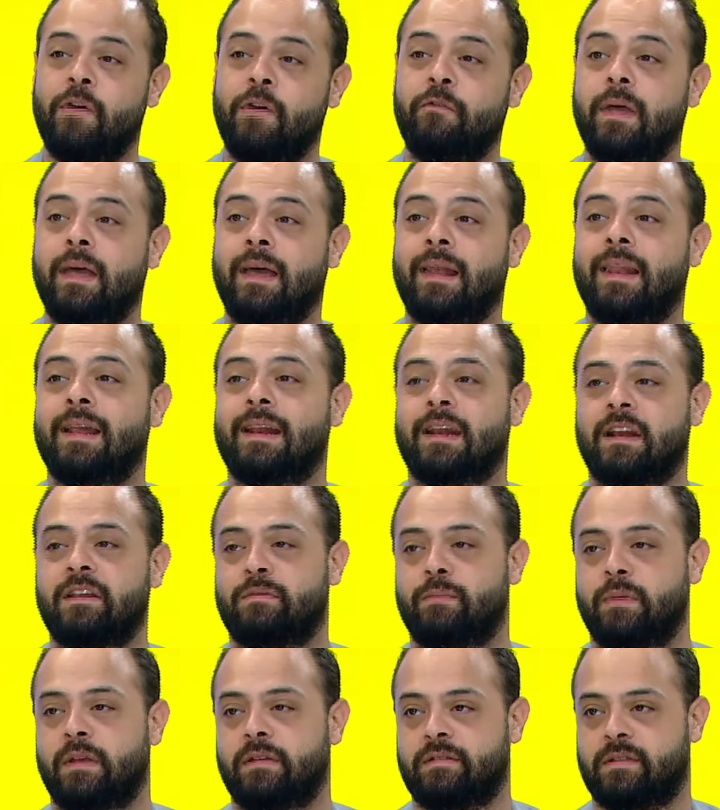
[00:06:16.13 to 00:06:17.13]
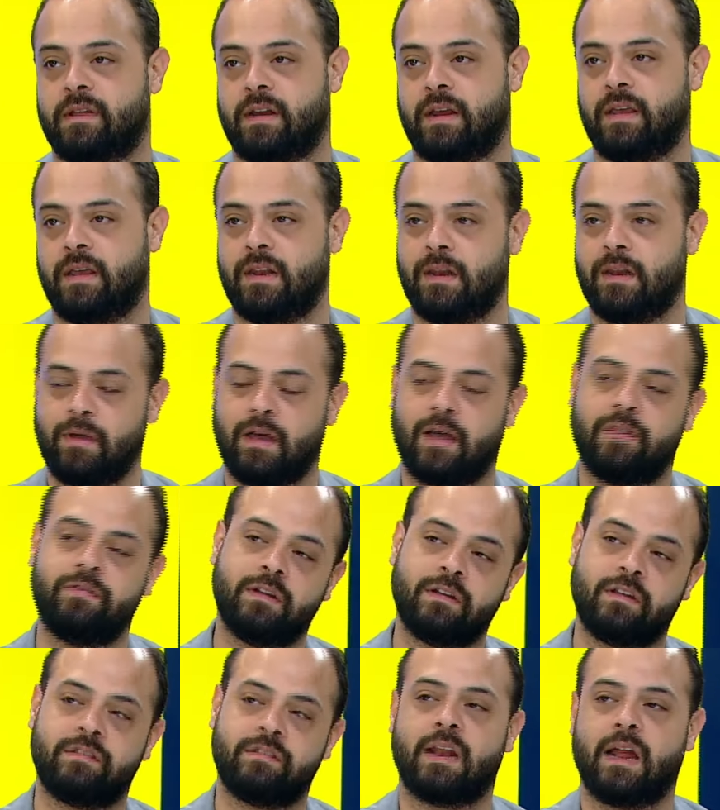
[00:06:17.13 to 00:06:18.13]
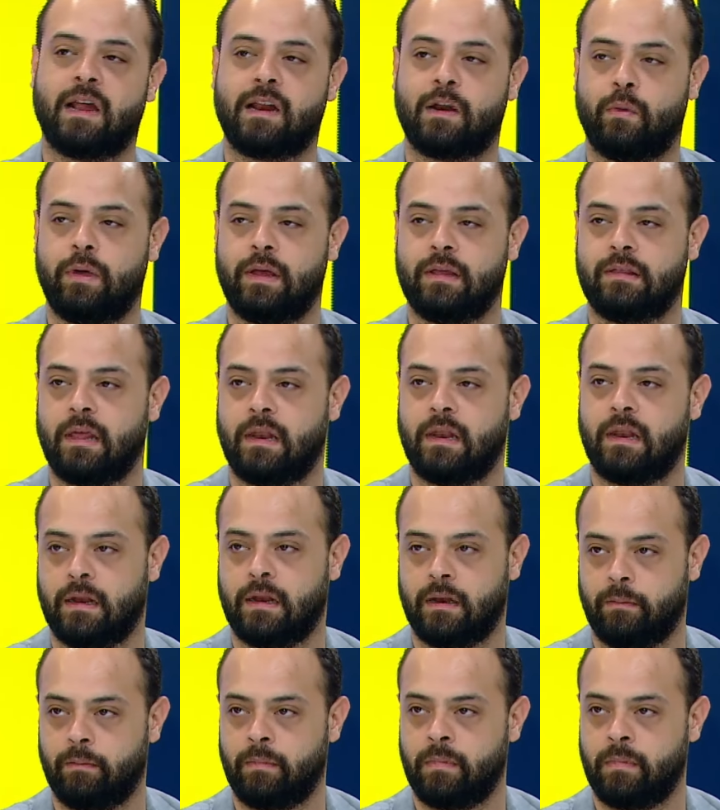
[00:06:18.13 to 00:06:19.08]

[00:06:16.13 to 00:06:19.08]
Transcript: ما في اعلان رسمي اسرائيلي بغض النظر عن روايه الاعلام